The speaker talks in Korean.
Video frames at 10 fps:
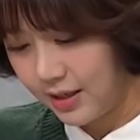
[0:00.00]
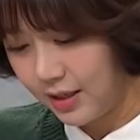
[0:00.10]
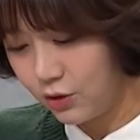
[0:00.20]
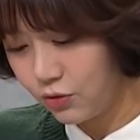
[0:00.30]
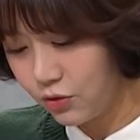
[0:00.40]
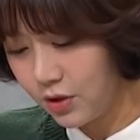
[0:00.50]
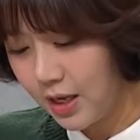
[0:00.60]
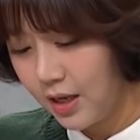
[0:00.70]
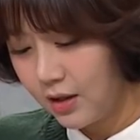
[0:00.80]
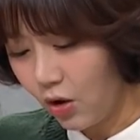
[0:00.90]
이
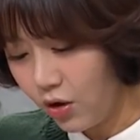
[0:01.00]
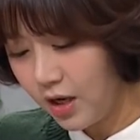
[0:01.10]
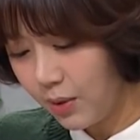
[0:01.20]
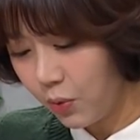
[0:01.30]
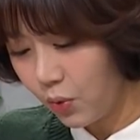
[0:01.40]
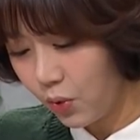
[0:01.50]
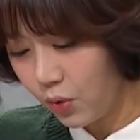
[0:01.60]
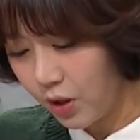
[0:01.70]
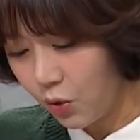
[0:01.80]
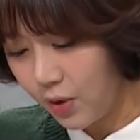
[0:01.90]
술은 너희가
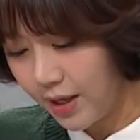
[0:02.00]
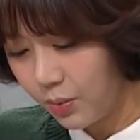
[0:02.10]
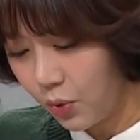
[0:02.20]
보고 여호와의